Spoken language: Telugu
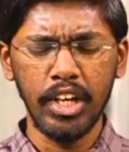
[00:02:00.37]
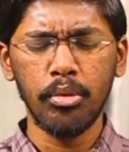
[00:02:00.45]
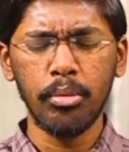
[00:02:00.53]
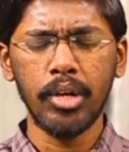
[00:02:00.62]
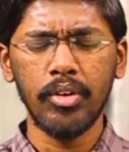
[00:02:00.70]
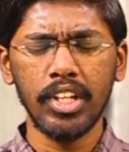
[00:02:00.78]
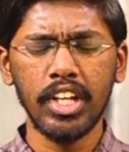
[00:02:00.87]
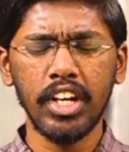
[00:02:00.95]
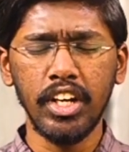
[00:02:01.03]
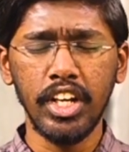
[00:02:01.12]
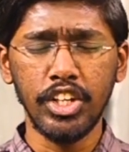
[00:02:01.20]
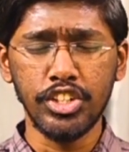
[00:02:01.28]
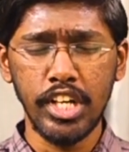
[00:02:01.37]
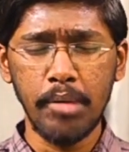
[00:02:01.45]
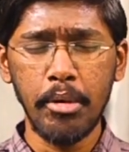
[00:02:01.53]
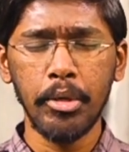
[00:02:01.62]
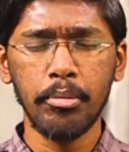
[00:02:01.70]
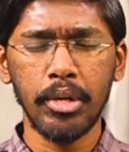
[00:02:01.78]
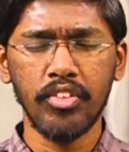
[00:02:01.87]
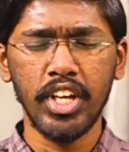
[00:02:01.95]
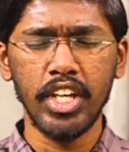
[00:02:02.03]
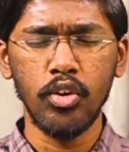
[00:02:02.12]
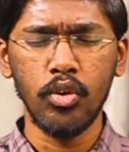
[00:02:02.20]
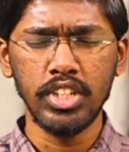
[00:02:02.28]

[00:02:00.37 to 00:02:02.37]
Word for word: బిడ్డకు ప్రభా తన నీ క్షేమమును ప్రభా ఈ